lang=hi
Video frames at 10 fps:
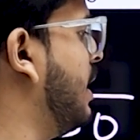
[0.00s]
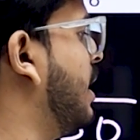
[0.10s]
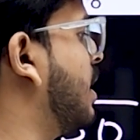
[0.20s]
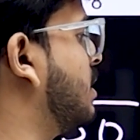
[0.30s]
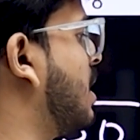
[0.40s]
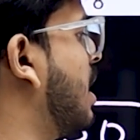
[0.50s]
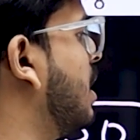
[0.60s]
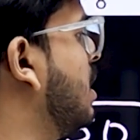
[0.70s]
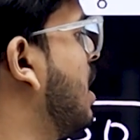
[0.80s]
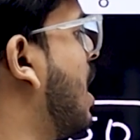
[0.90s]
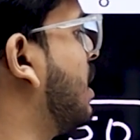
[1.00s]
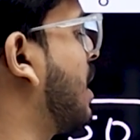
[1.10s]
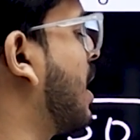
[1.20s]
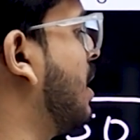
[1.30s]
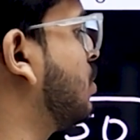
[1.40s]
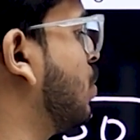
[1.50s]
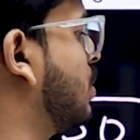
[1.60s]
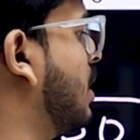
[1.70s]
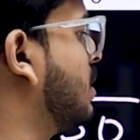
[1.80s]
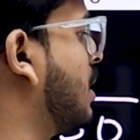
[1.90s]
एक हज़ार अठारह सौ
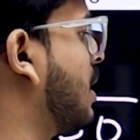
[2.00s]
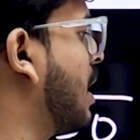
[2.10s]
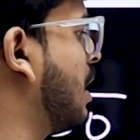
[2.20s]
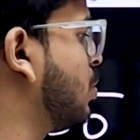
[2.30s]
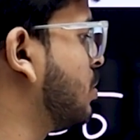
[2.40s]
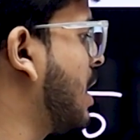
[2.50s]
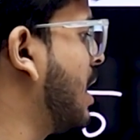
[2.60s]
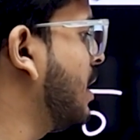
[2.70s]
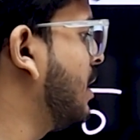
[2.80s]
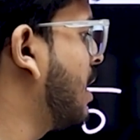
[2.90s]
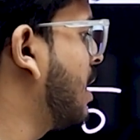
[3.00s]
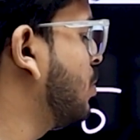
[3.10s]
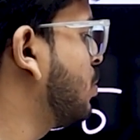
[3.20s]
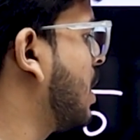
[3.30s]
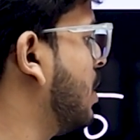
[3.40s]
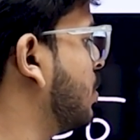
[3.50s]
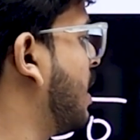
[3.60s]
दस अठारह सौ साठ अठारह सौ साठ